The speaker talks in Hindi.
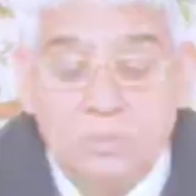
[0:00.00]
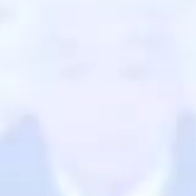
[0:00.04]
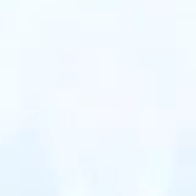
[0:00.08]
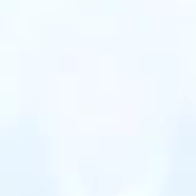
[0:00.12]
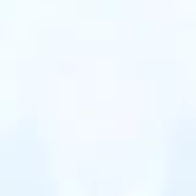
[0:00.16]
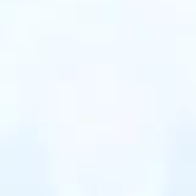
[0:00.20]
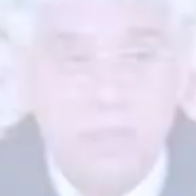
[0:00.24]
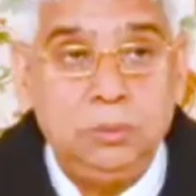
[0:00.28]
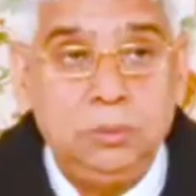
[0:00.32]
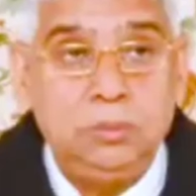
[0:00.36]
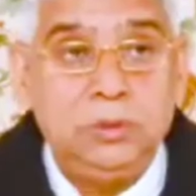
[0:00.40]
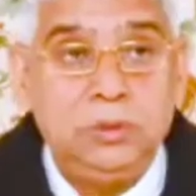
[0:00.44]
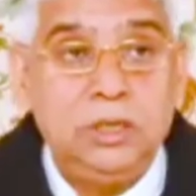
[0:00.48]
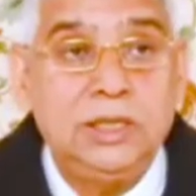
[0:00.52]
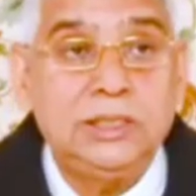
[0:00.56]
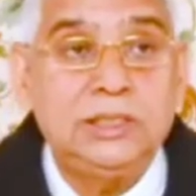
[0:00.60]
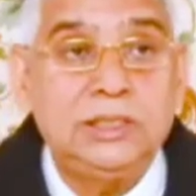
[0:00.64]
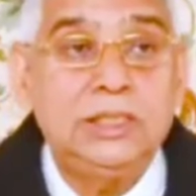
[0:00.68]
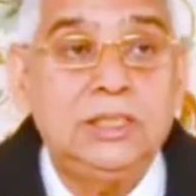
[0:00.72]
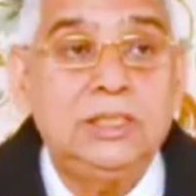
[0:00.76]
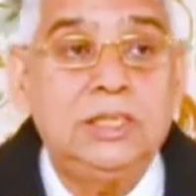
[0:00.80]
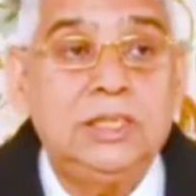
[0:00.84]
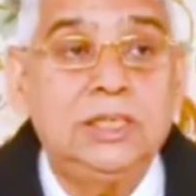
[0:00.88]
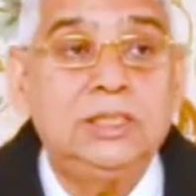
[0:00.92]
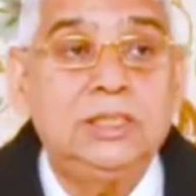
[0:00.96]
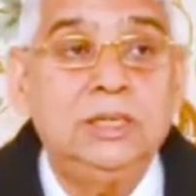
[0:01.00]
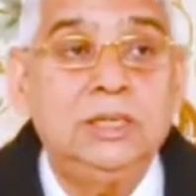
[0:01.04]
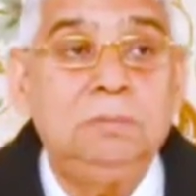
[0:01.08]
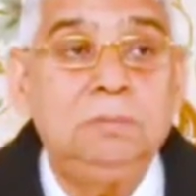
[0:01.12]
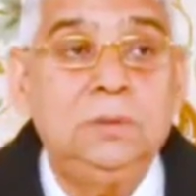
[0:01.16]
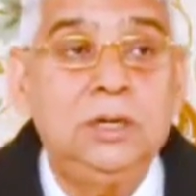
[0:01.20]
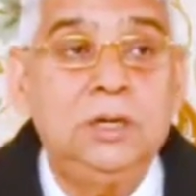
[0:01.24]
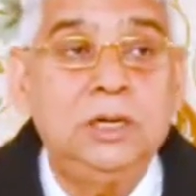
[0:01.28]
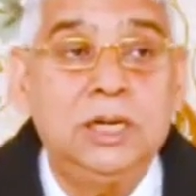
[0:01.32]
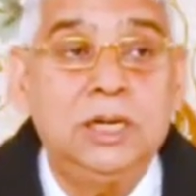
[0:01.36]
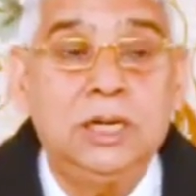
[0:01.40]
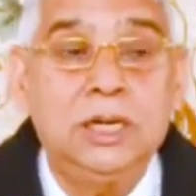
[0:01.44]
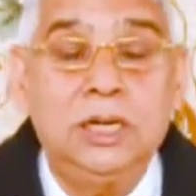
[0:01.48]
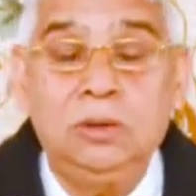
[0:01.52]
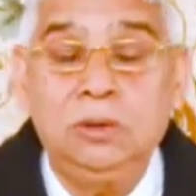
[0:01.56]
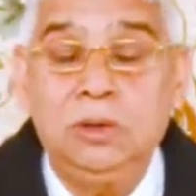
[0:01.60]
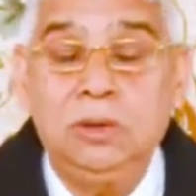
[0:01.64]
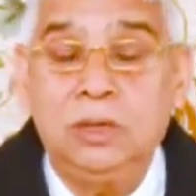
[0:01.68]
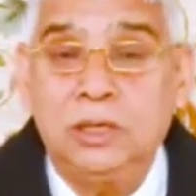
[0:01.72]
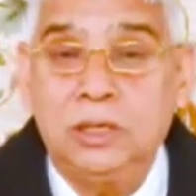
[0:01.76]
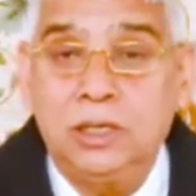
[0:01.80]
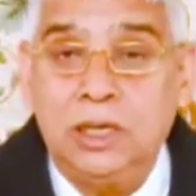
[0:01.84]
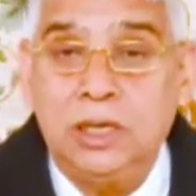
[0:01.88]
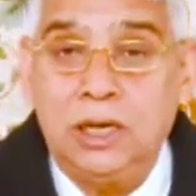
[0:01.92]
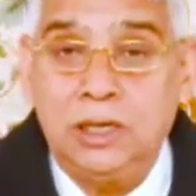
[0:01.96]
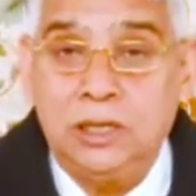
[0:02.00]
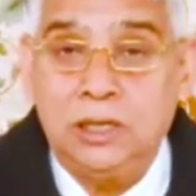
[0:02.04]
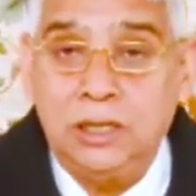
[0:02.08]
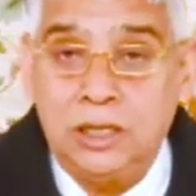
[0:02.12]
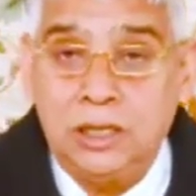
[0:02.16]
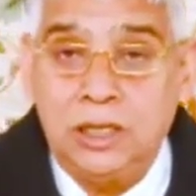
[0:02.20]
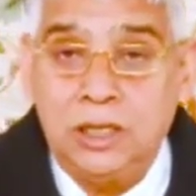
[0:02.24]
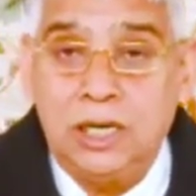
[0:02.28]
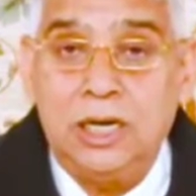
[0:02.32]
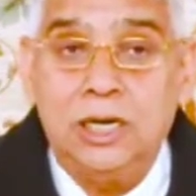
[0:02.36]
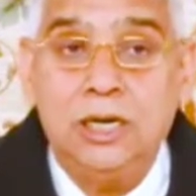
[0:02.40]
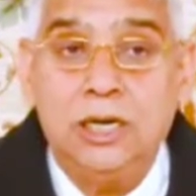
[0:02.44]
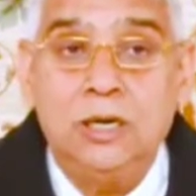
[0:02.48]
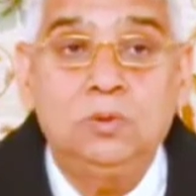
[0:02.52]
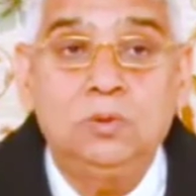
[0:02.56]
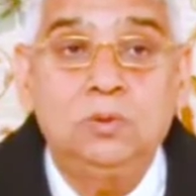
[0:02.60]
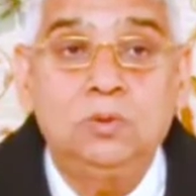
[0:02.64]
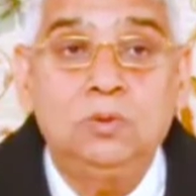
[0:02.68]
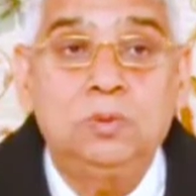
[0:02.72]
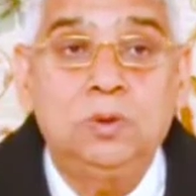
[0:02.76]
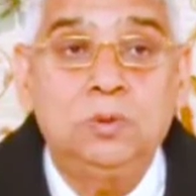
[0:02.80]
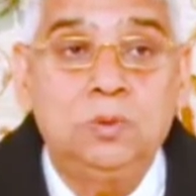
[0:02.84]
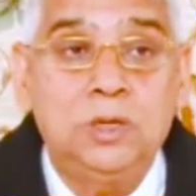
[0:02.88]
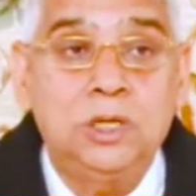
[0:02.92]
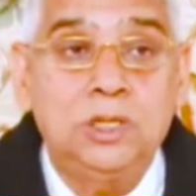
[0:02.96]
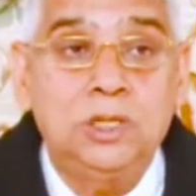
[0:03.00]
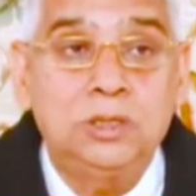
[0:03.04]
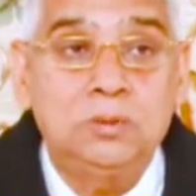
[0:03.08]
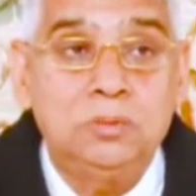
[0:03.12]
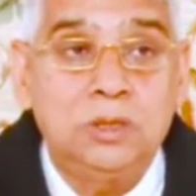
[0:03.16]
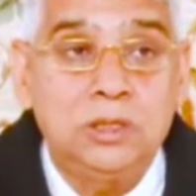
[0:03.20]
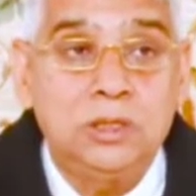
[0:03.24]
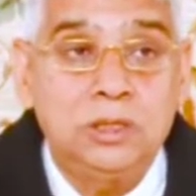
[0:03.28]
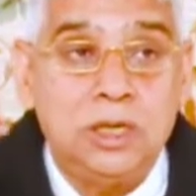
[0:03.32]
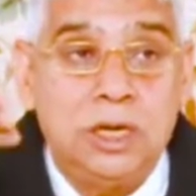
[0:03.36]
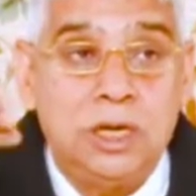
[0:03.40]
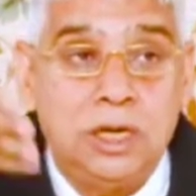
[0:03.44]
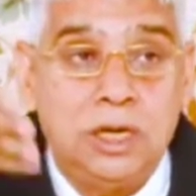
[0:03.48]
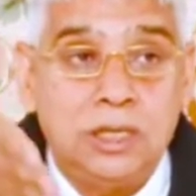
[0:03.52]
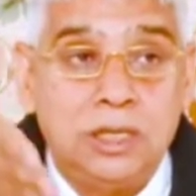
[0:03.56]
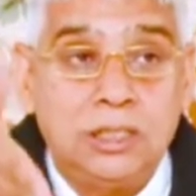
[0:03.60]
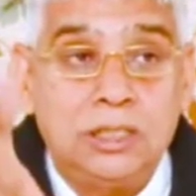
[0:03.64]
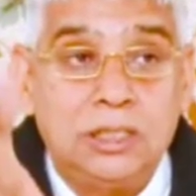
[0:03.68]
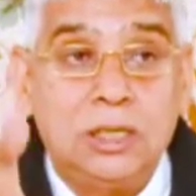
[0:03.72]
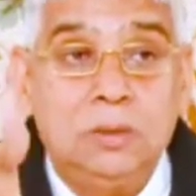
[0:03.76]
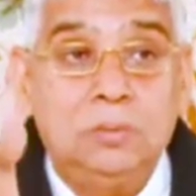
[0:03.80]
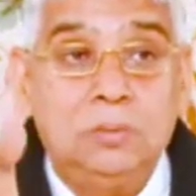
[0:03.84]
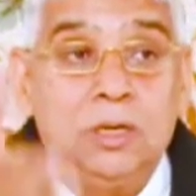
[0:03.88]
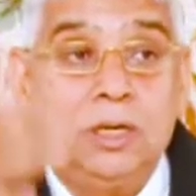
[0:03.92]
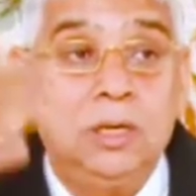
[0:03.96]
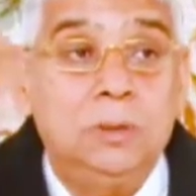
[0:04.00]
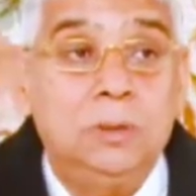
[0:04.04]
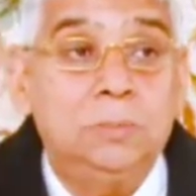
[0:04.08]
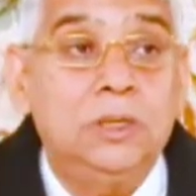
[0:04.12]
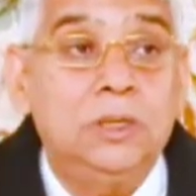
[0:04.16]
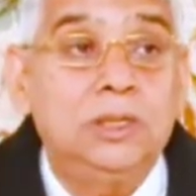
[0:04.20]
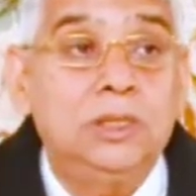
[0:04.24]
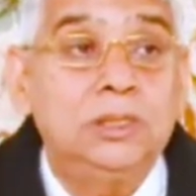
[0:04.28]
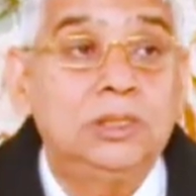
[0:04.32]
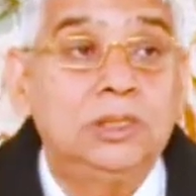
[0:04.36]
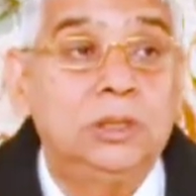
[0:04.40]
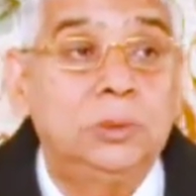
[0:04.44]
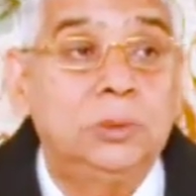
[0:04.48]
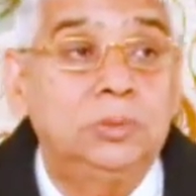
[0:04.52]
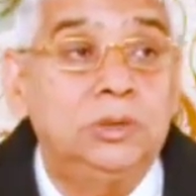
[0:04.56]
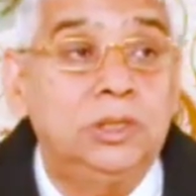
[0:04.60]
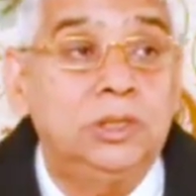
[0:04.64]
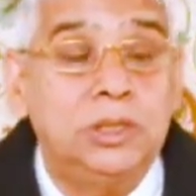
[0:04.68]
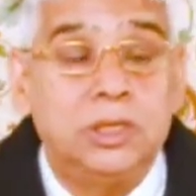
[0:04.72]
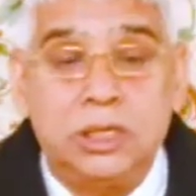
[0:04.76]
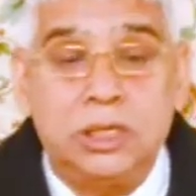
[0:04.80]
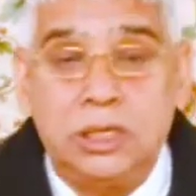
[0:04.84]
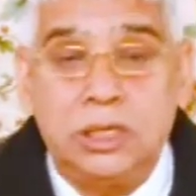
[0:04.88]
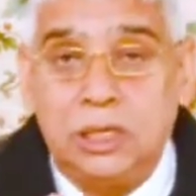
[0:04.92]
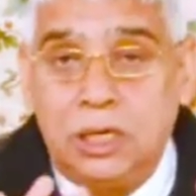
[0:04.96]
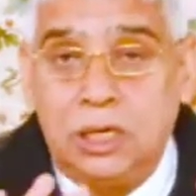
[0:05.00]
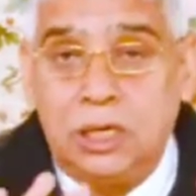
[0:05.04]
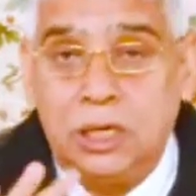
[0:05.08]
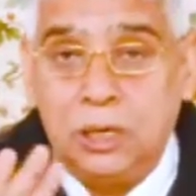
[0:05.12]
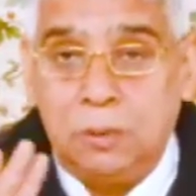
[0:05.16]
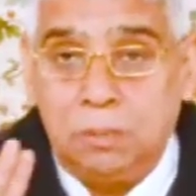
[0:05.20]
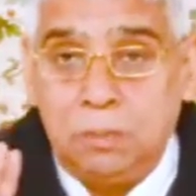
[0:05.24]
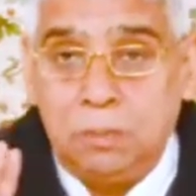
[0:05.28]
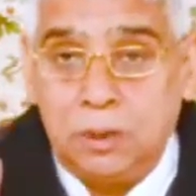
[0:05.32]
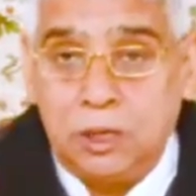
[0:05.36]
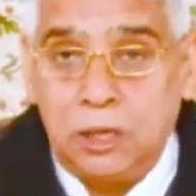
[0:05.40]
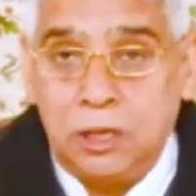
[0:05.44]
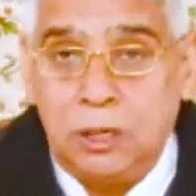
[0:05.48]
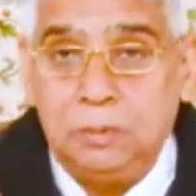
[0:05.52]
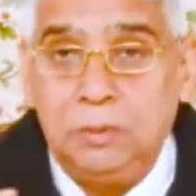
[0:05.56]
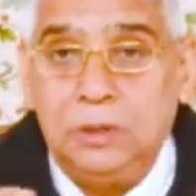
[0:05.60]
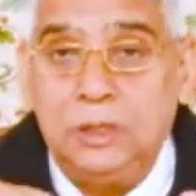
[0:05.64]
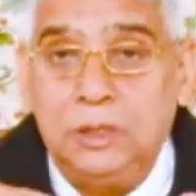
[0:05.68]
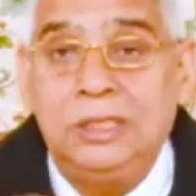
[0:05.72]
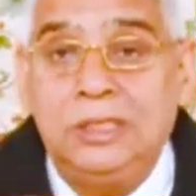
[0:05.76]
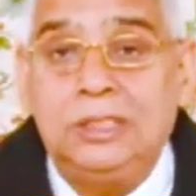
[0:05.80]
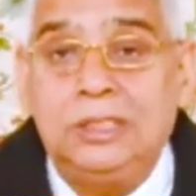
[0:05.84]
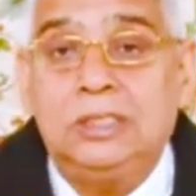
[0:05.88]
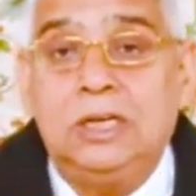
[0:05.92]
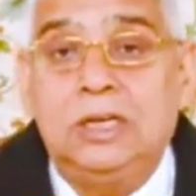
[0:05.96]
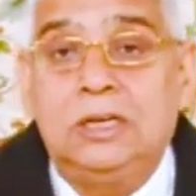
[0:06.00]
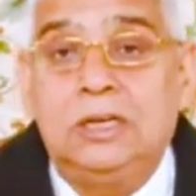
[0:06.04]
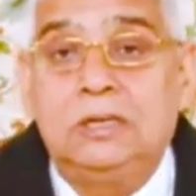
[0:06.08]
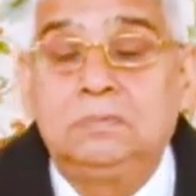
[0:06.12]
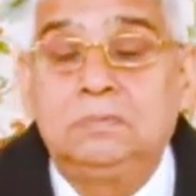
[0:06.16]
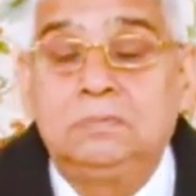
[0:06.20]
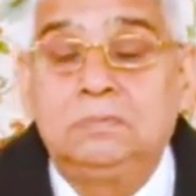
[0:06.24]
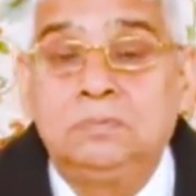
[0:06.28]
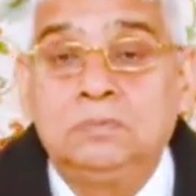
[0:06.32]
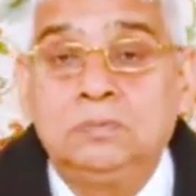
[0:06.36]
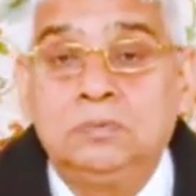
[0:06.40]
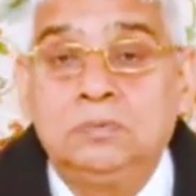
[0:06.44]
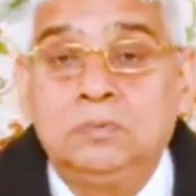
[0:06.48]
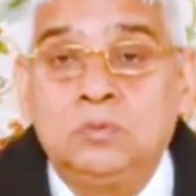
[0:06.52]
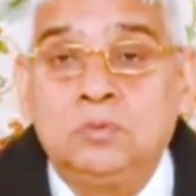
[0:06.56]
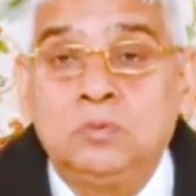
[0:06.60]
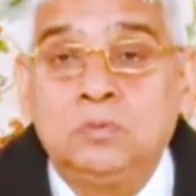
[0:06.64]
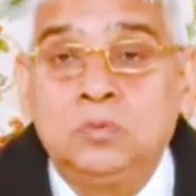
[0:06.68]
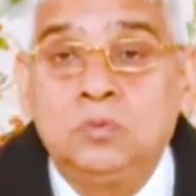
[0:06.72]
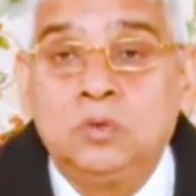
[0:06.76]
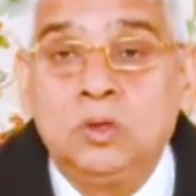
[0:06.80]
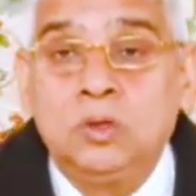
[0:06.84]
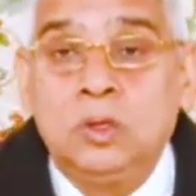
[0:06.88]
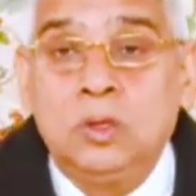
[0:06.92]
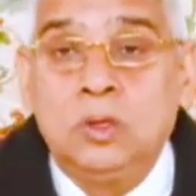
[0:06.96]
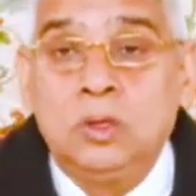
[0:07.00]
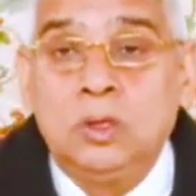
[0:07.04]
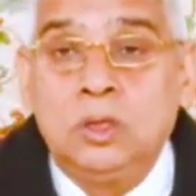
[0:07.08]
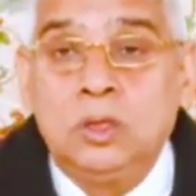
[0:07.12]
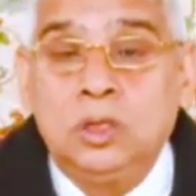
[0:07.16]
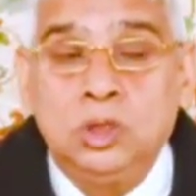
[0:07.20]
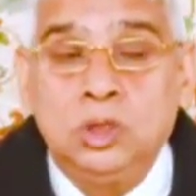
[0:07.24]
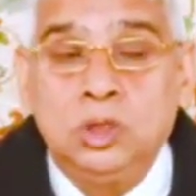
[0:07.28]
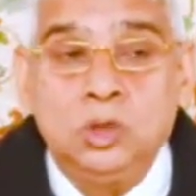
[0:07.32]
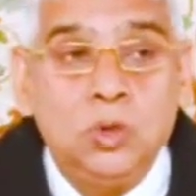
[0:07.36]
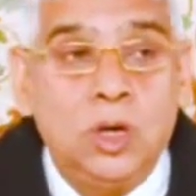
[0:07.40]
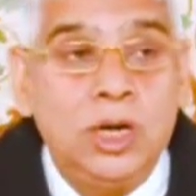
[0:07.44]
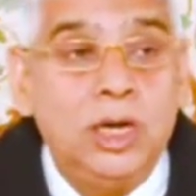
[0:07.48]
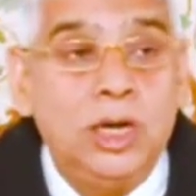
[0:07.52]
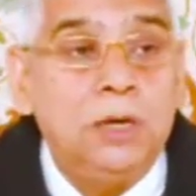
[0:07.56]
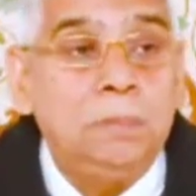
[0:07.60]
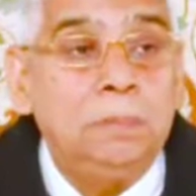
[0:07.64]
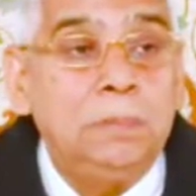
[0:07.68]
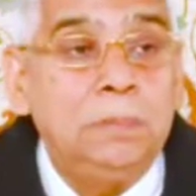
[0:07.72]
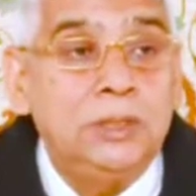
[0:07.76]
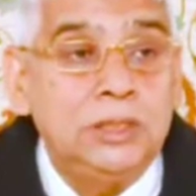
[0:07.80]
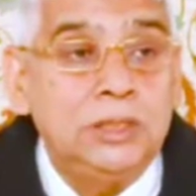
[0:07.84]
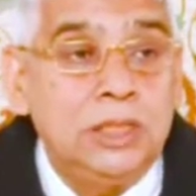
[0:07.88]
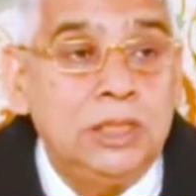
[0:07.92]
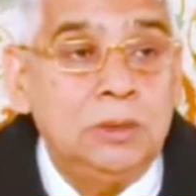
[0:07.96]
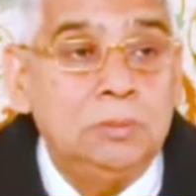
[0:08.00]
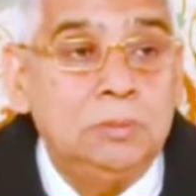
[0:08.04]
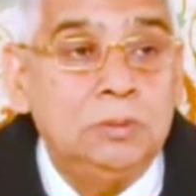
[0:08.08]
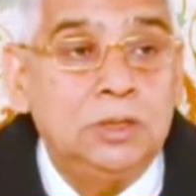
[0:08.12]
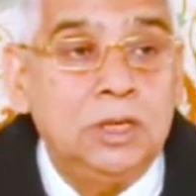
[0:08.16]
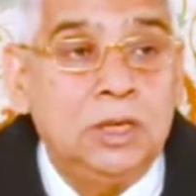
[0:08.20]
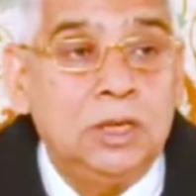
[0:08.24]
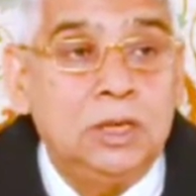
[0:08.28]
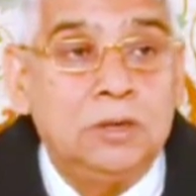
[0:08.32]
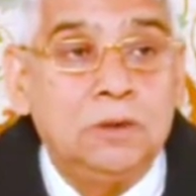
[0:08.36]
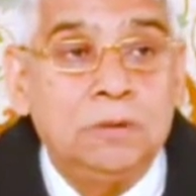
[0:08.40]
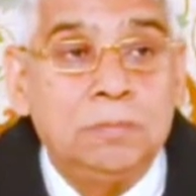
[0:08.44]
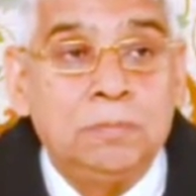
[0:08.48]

गरीबदास जी कहते हैं मैं कह रहा हूँ हरियाई हरियाणे नु परमात्मा यहाँ आए थे हमारे पास जब तक हरियाणा बना भी नहीं था ज्वाइंट पंजाब था